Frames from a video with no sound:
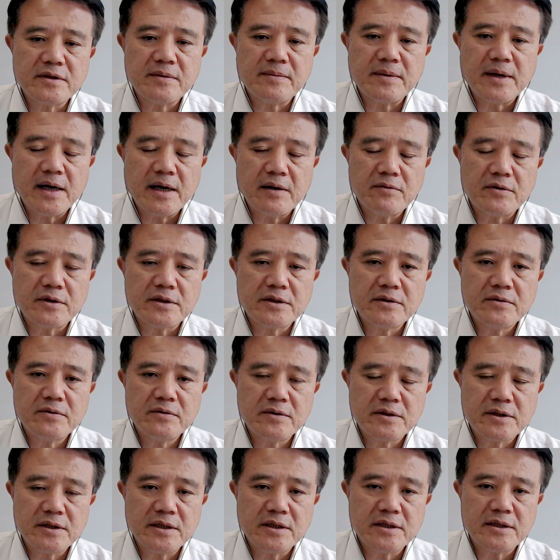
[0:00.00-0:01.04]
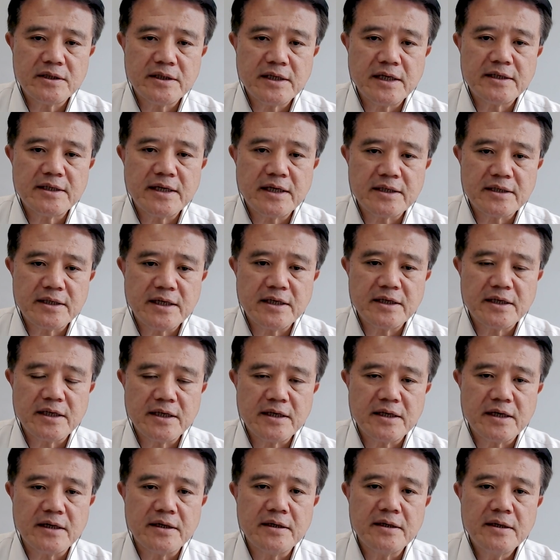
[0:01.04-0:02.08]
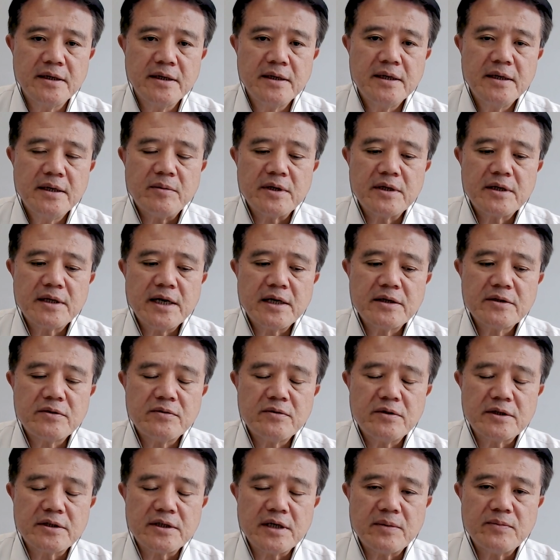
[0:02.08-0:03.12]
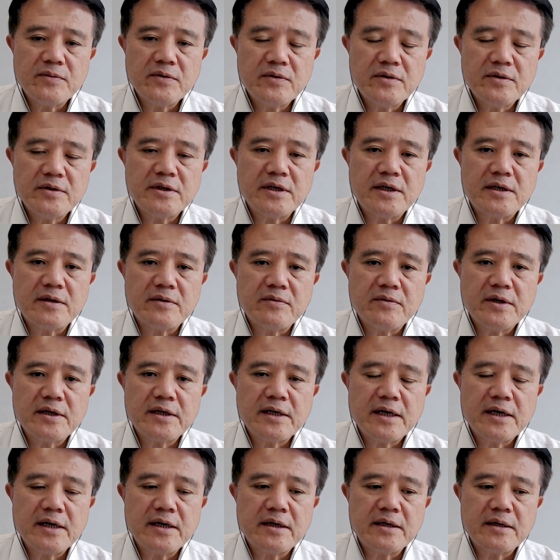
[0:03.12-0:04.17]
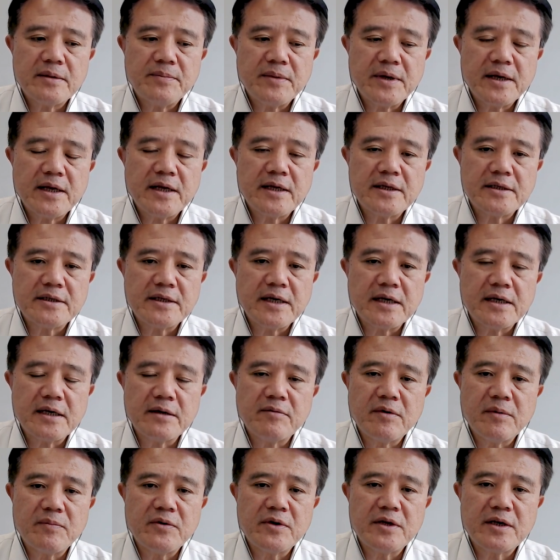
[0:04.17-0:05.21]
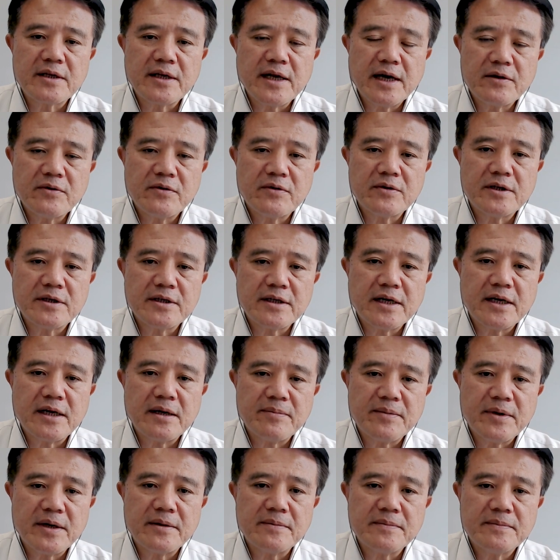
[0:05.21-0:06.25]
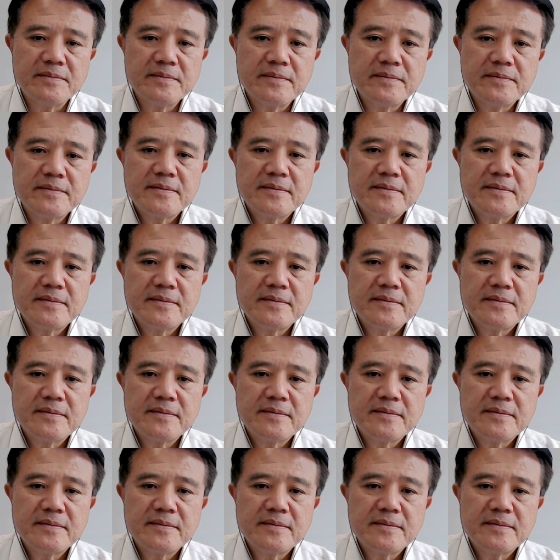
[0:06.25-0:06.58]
属的嘛啊，我是负责现场监听的。我们当初的少部分人会在被害人家，因为不能太多人在那边。